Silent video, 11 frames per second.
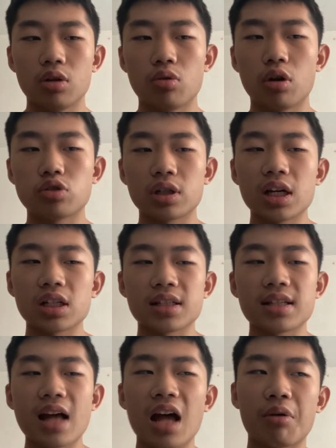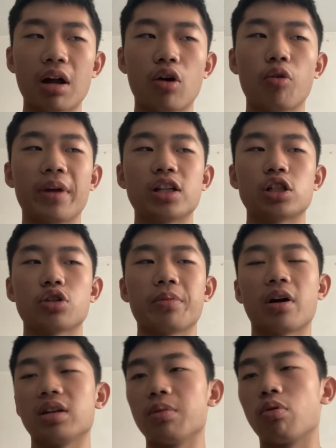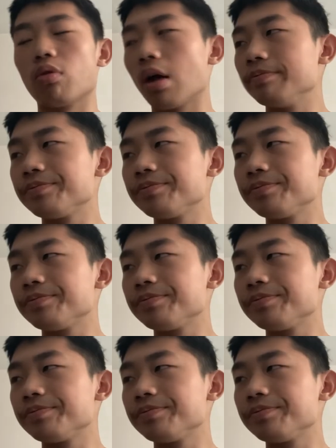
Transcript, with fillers: 如果说这是自大的话，后面的事就比较离谱